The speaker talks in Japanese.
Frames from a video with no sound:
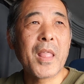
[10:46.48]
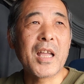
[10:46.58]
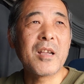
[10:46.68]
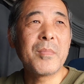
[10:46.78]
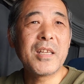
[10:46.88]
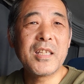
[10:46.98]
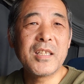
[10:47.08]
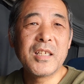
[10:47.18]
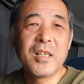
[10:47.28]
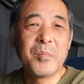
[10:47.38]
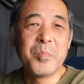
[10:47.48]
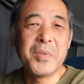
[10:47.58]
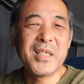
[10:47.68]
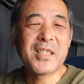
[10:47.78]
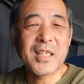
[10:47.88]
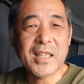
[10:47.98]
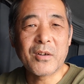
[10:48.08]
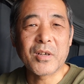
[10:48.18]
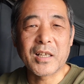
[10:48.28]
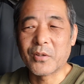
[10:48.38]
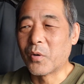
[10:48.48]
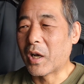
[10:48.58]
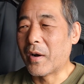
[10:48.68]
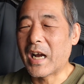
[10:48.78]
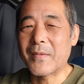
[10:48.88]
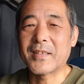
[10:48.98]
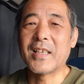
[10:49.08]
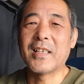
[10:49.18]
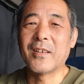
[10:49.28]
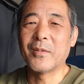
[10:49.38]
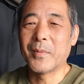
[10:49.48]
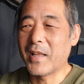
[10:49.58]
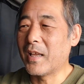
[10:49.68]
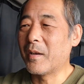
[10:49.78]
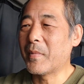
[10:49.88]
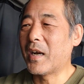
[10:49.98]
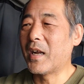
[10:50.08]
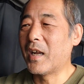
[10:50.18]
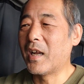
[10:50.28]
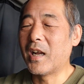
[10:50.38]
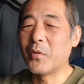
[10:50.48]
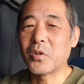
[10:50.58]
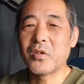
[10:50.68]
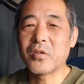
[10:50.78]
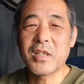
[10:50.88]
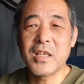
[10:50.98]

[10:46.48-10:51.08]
早めに見捨てたのかどうかわかりませんけれどもね。まあ、後々、